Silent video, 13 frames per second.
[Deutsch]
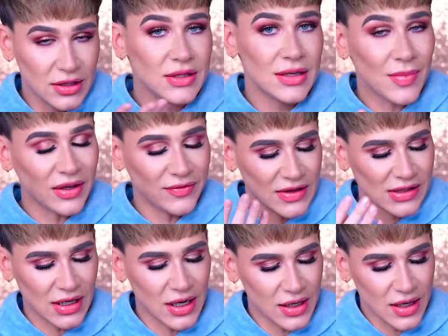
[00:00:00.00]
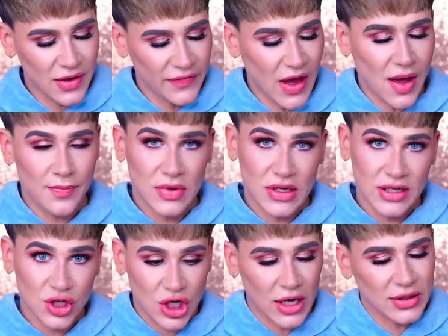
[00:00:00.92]
in dem Adventskalender. Wir haben
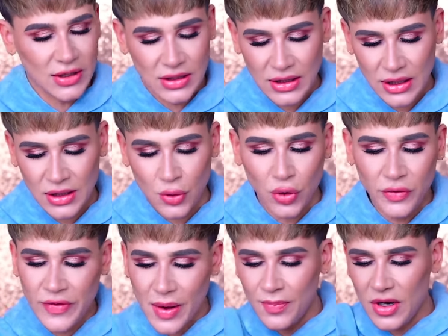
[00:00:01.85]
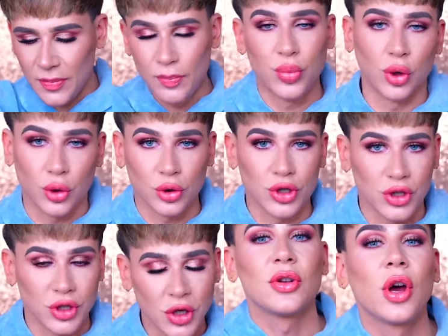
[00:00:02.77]
Lidschatten da drin und wir haben
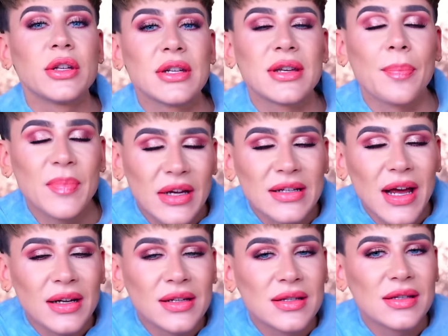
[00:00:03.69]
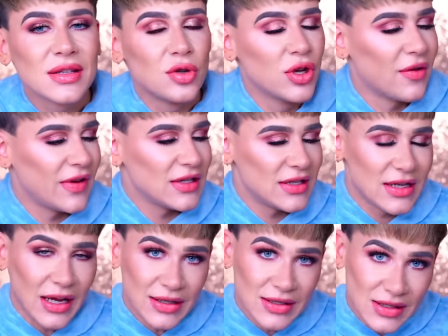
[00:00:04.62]
Lippenprodukte. So Leute, ich habe mir gedacht, es ist klüger, wenn ich
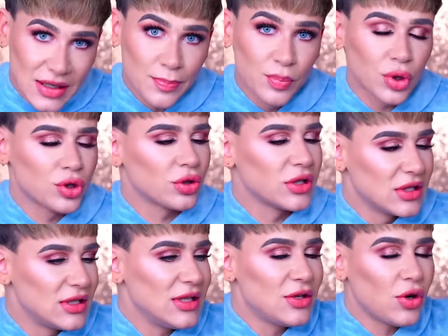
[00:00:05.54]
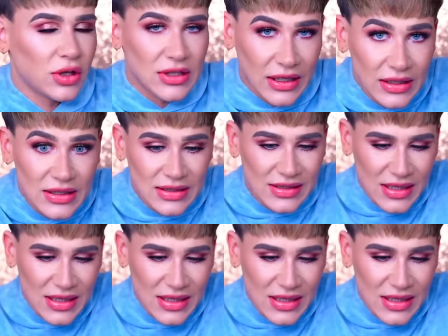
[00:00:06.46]
die ganzen Lippenprodukte, die dort drin